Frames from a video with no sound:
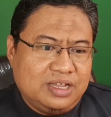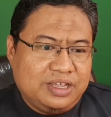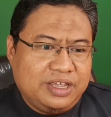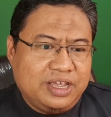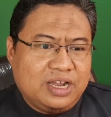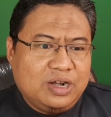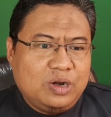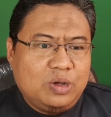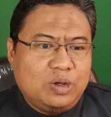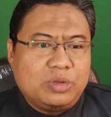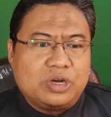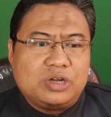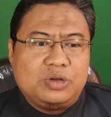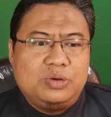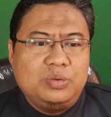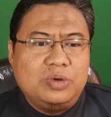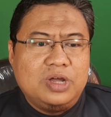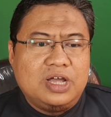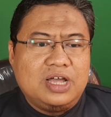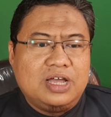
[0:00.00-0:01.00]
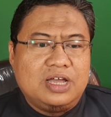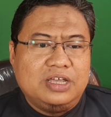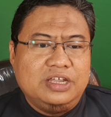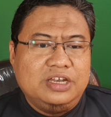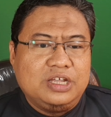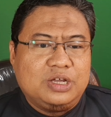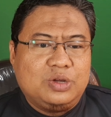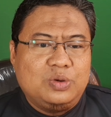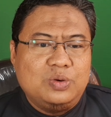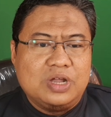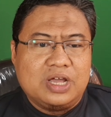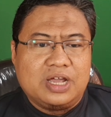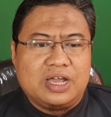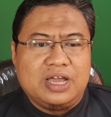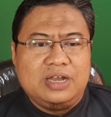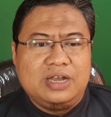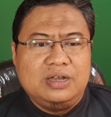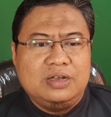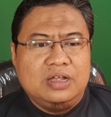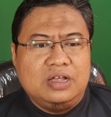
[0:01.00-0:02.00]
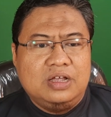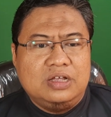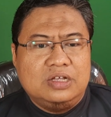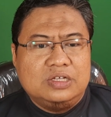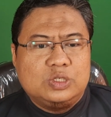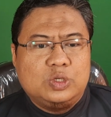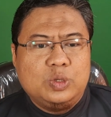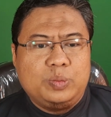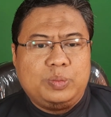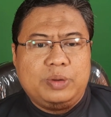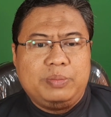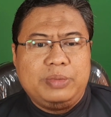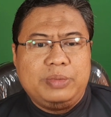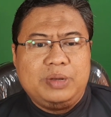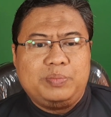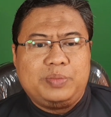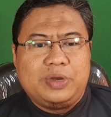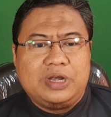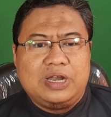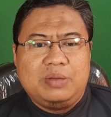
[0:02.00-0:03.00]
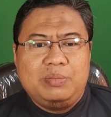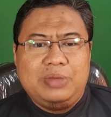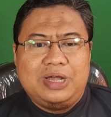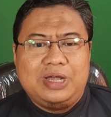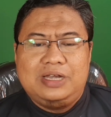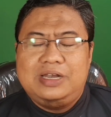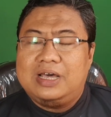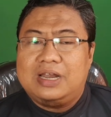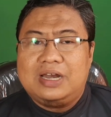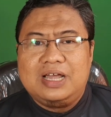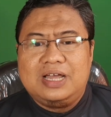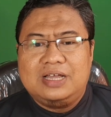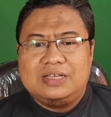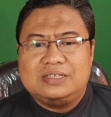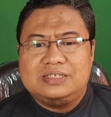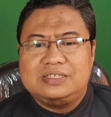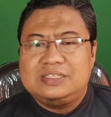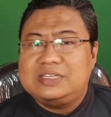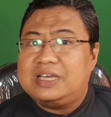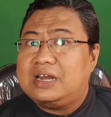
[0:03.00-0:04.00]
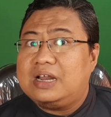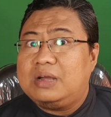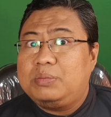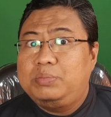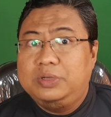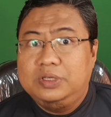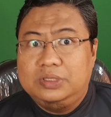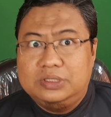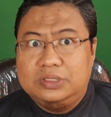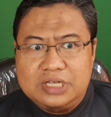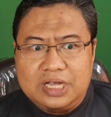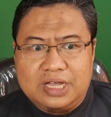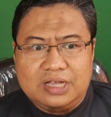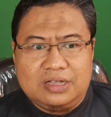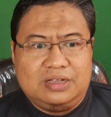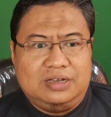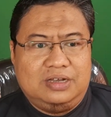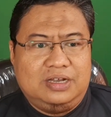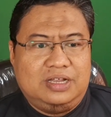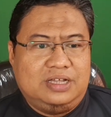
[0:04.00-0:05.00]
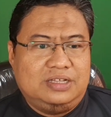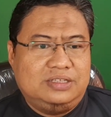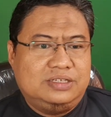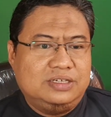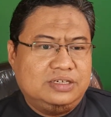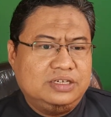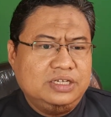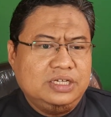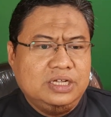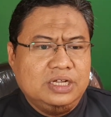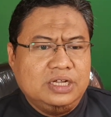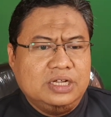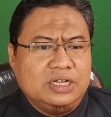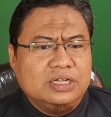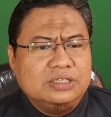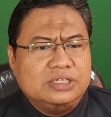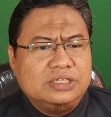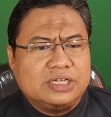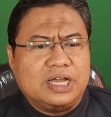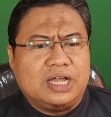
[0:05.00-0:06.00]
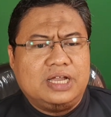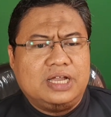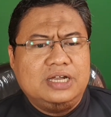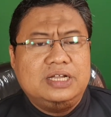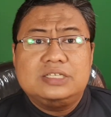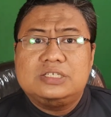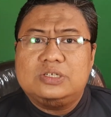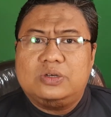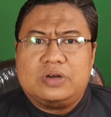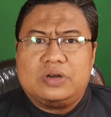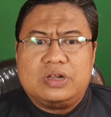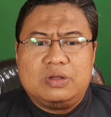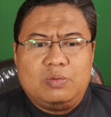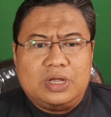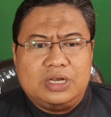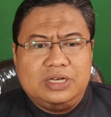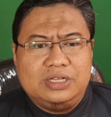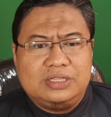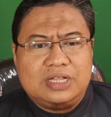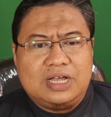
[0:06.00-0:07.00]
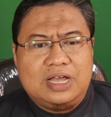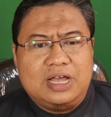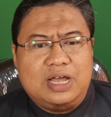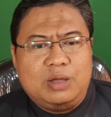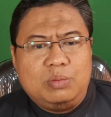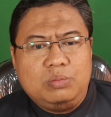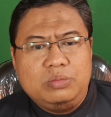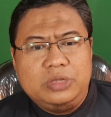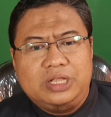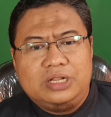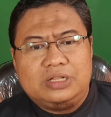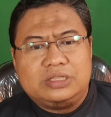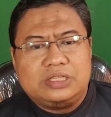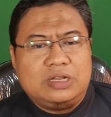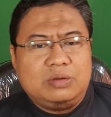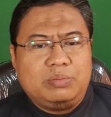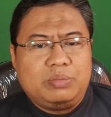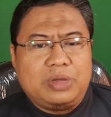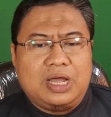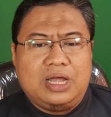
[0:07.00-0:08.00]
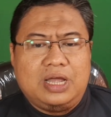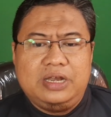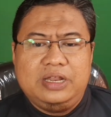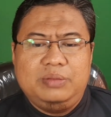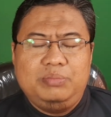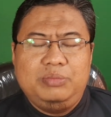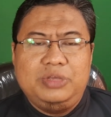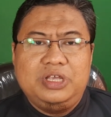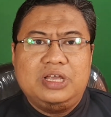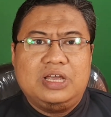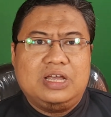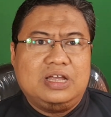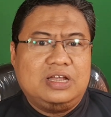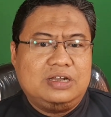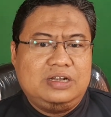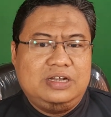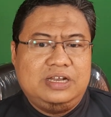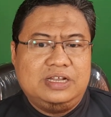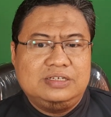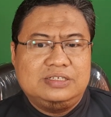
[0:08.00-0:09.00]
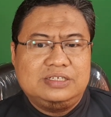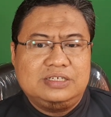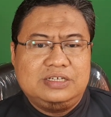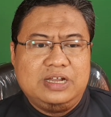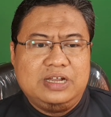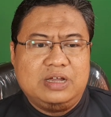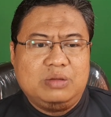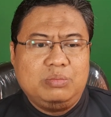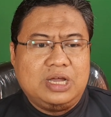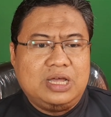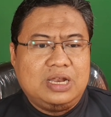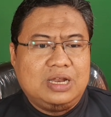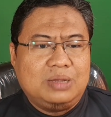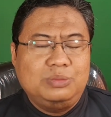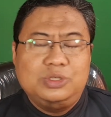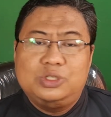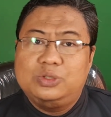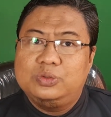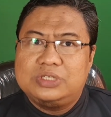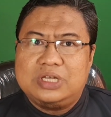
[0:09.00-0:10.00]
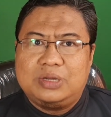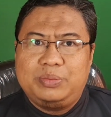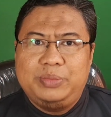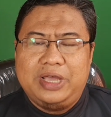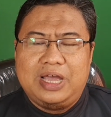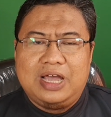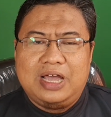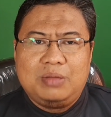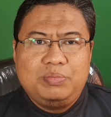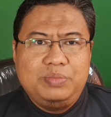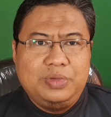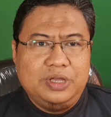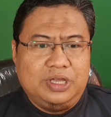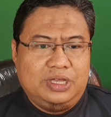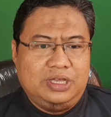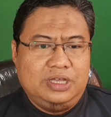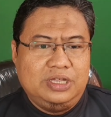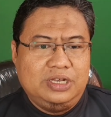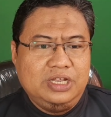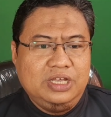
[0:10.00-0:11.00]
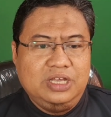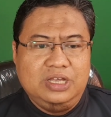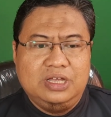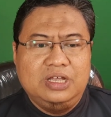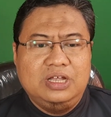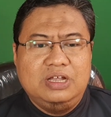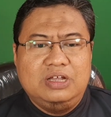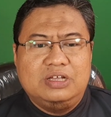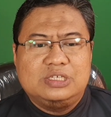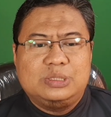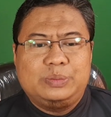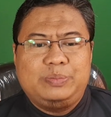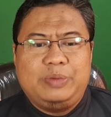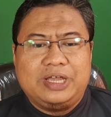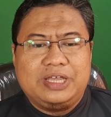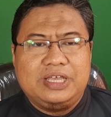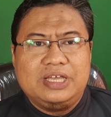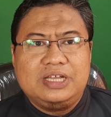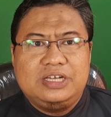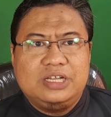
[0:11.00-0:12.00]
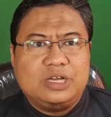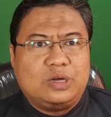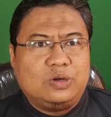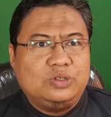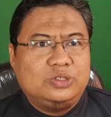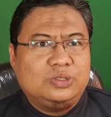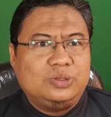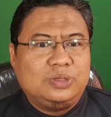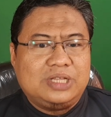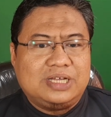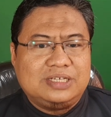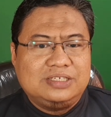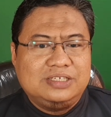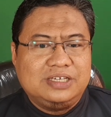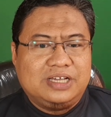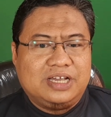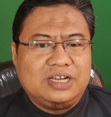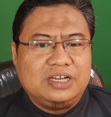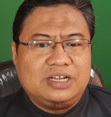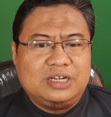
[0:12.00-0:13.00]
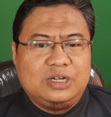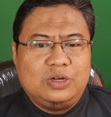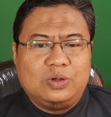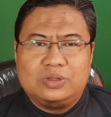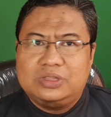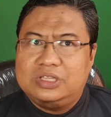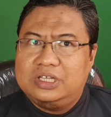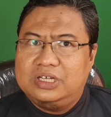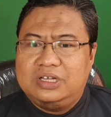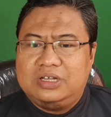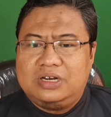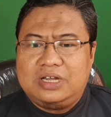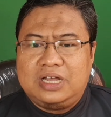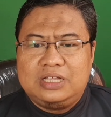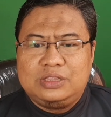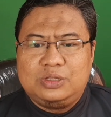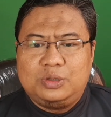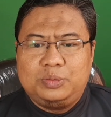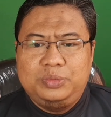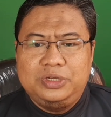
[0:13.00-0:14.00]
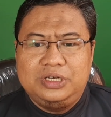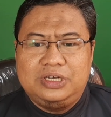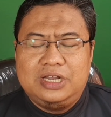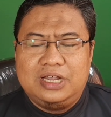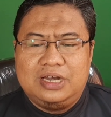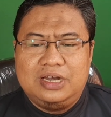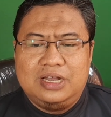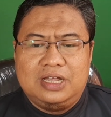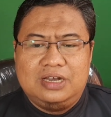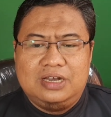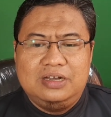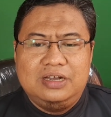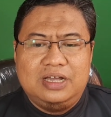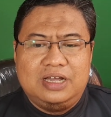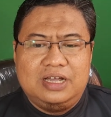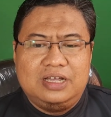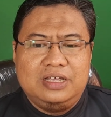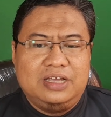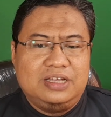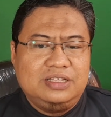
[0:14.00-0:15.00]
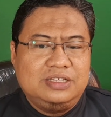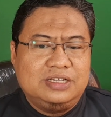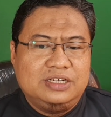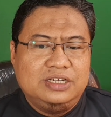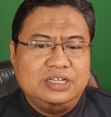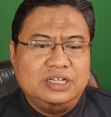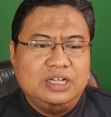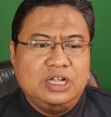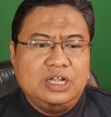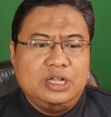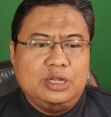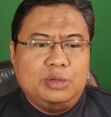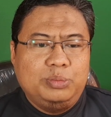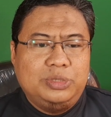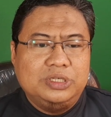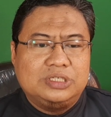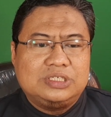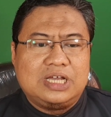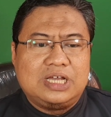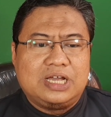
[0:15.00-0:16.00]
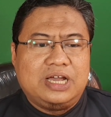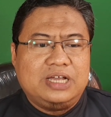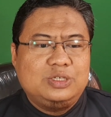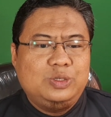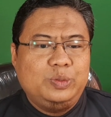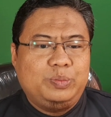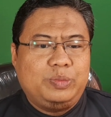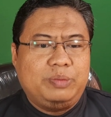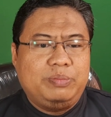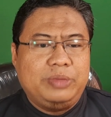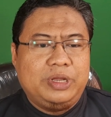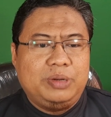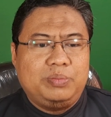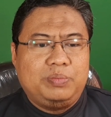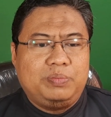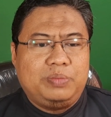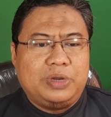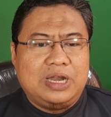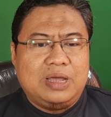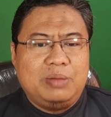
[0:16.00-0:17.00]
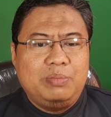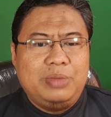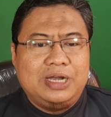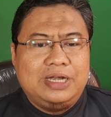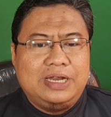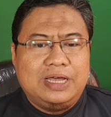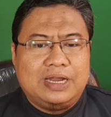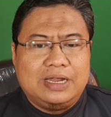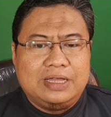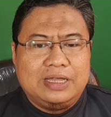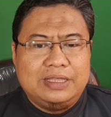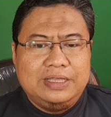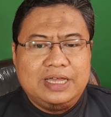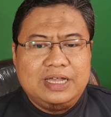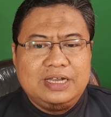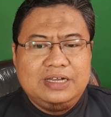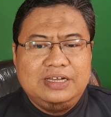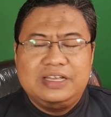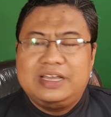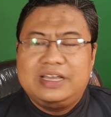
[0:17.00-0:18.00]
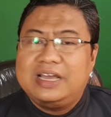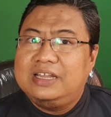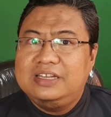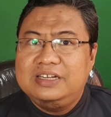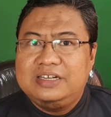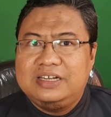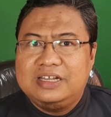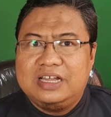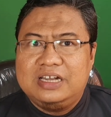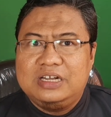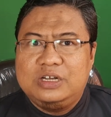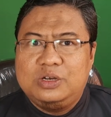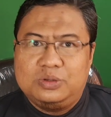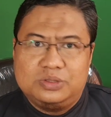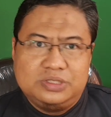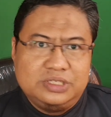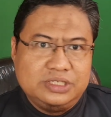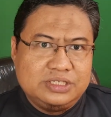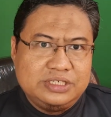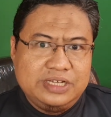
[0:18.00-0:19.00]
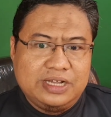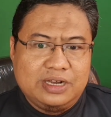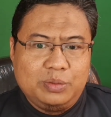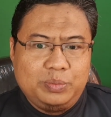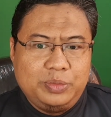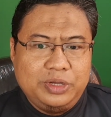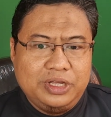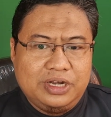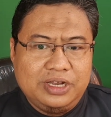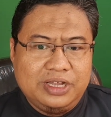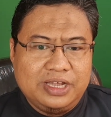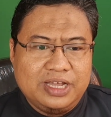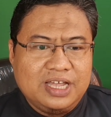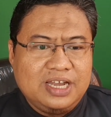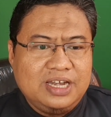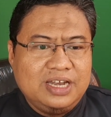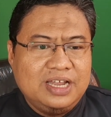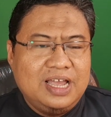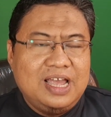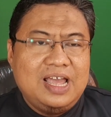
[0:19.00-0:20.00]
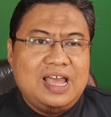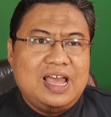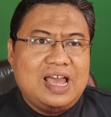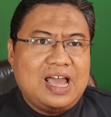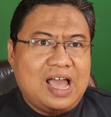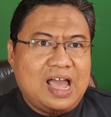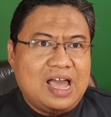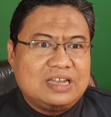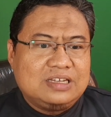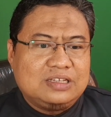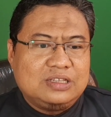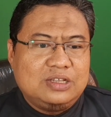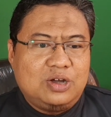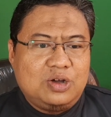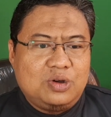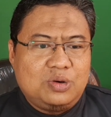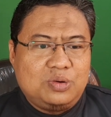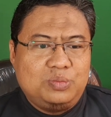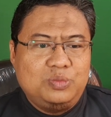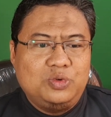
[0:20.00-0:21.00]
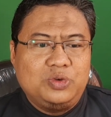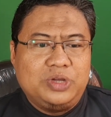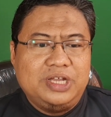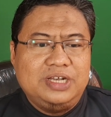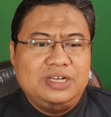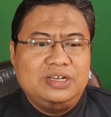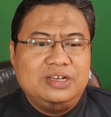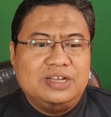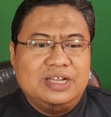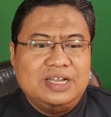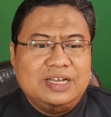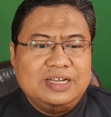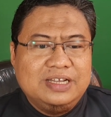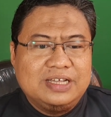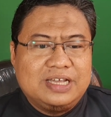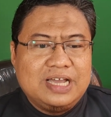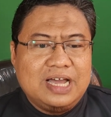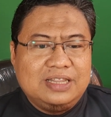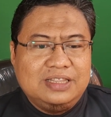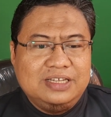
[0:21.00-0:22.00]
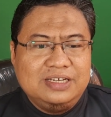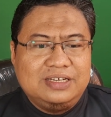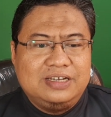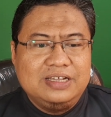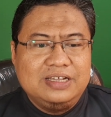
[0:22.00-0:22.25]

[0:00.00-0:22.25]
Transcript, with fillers: Yang nomor dua, ini gunakan suplemen penambah darah secara bijak. Nah, jadi jika Anda seorang wanita hamil tanpa anemia dan sedang mengalami susah BAB, ini sebaiknya dikonsultasikan ke dokter atau bidan Anda ya. Jadi, bisakah suplemen penambah darahnya diganti dengan dosis yang lebih ringan atau mungkin diganti